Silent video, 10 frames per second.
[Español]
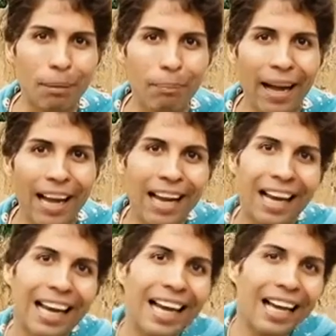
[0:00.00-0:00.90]
de papá,
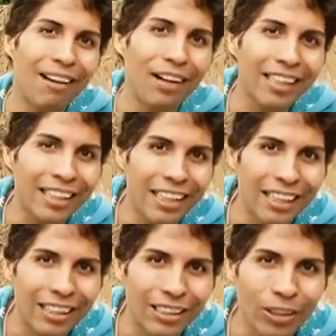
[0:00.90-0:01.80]
la
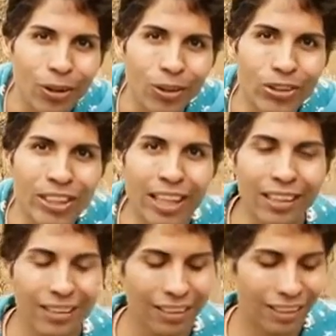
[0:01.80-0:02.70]
gabardina del tío Oscar.